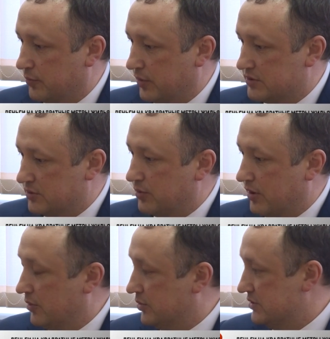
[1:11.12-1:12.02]

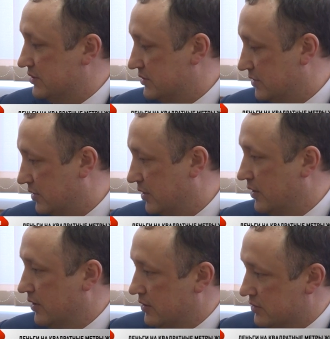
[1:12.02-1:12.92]
принципиальная позиция
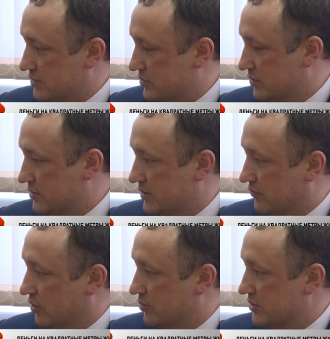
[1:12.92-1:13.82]
с
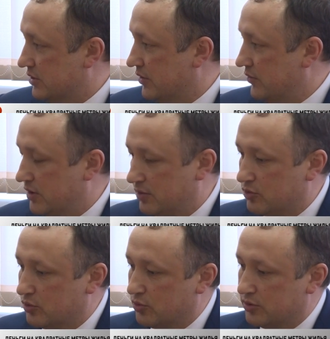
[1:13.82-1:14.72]
заводом-изготовителем,
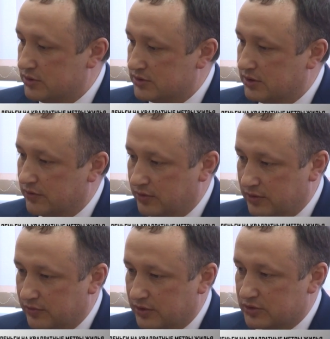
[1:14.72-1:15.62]
кто будет
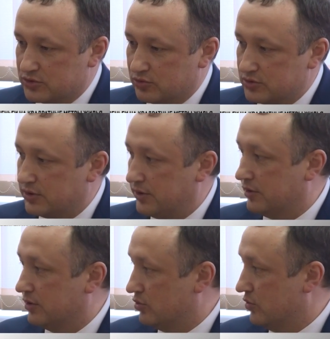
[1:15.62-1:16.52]
изготавливать конструкцию. они
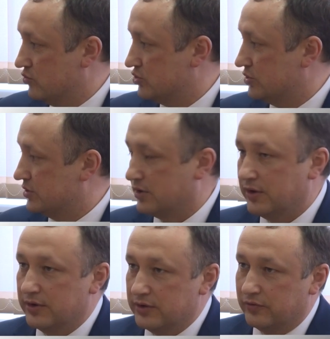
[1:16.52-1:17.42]
готовы уже
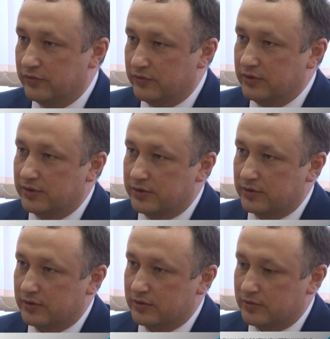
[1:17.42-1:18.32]
выдать
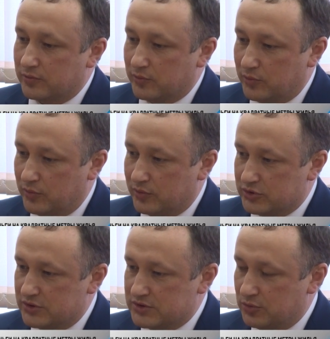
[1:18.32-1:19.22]
э,
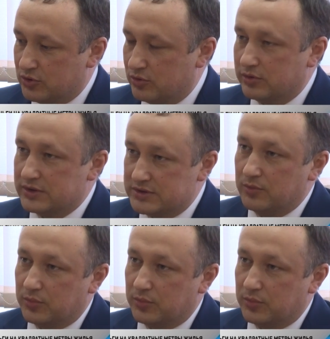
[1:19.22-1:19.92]
железобетон на 7